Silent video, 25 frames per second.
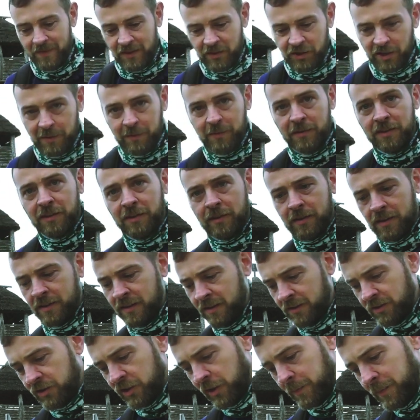Żeby,
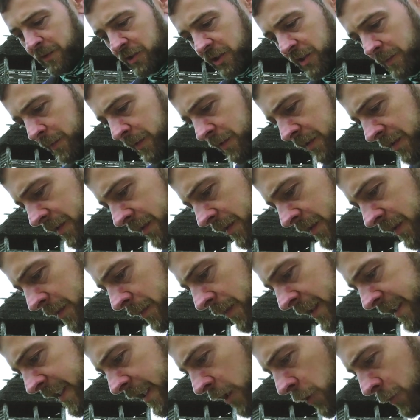żeby, żeby
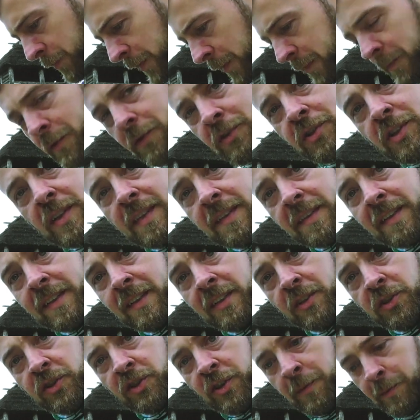materiał, pomimo że jest
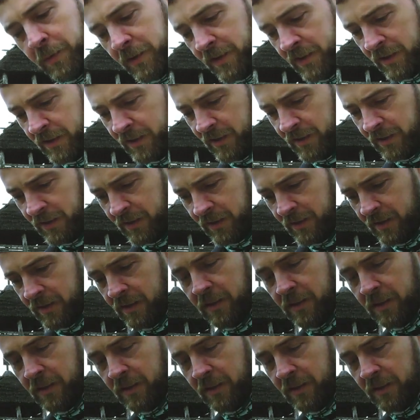szybki i